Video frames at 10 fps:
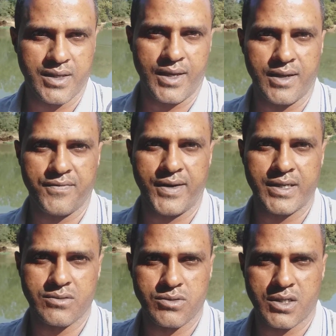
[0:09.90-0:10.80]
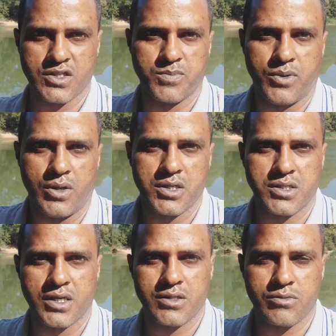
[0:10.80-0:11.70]
ela faz o
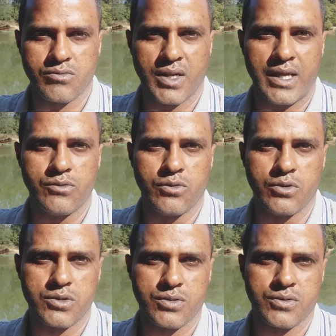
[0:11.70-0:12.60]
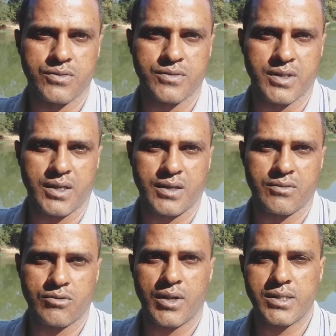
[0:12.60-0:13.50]
transporte entre um lado e o outro, né,
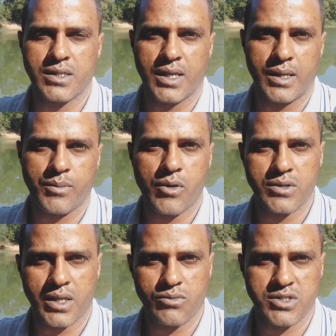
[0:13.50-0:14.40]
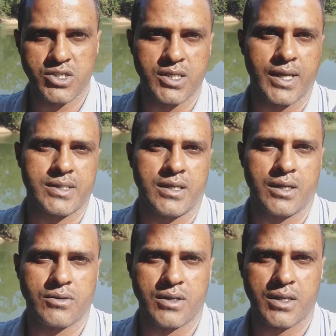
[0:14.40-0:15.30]
do lado de lá, onde é, o Sintiga tá indo
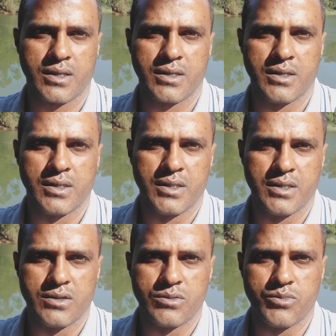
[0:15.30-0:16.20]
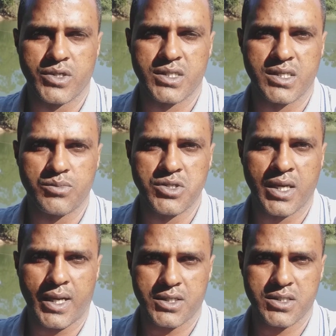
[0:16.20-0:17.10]
agora, município de
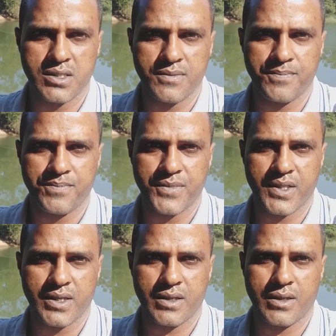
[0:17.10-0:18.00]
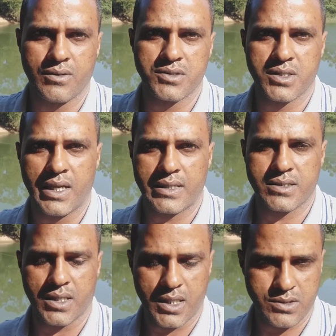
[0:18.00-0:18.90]
Riachim, né, onde dá
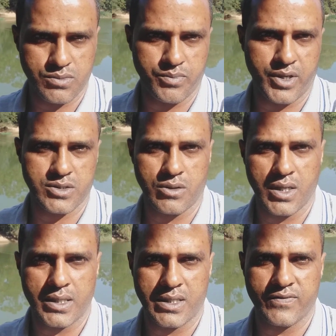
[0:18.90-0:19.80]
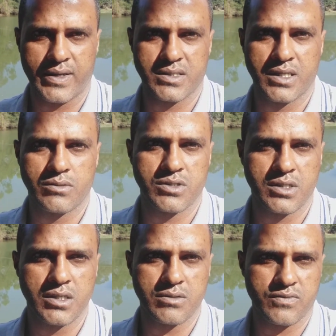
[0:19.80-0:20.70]
acesso, o pessoal lá, tá fazendo fazendas,
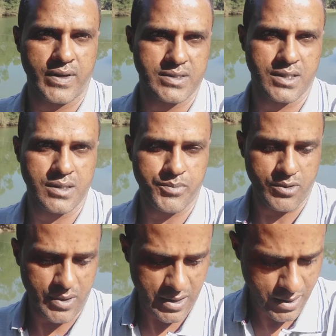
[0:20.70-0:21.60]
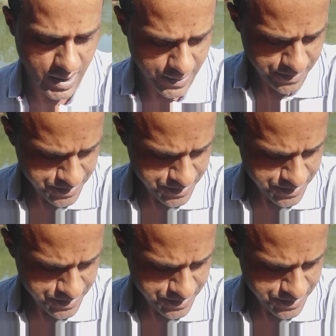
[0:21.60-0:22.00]
sítios, fazenda pelo lado de lá.